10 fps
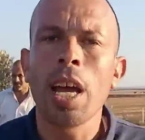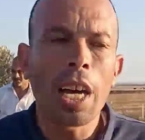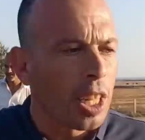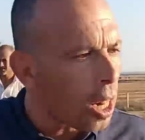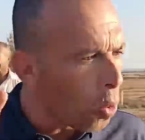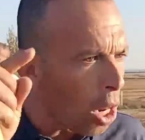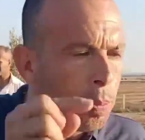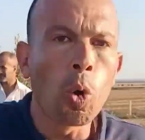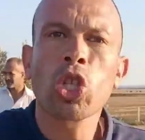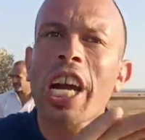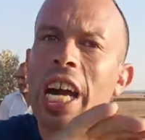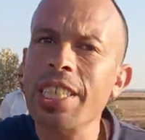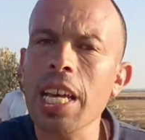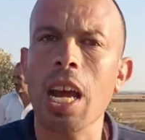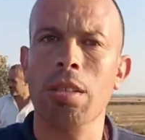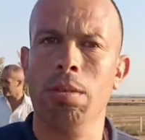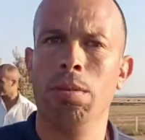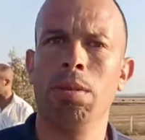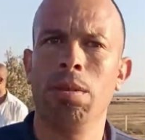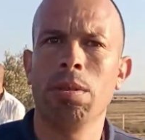هذه راه ولات موجة خطيرة
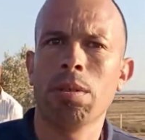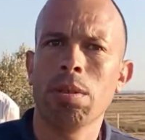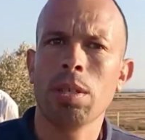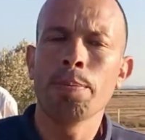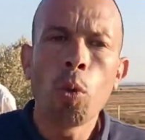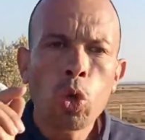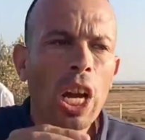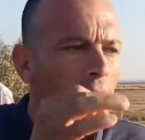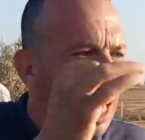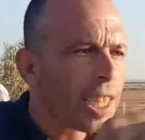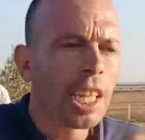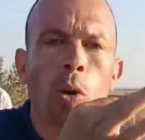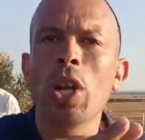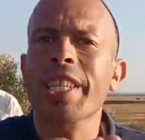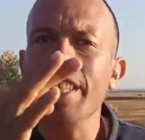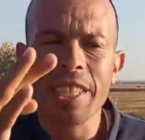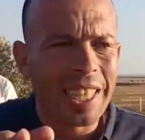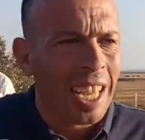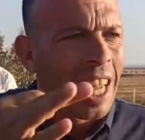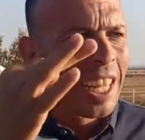موجة خطيرة ولات
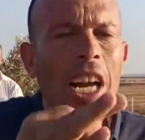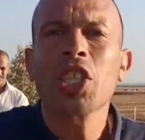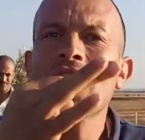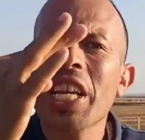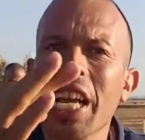كتهجج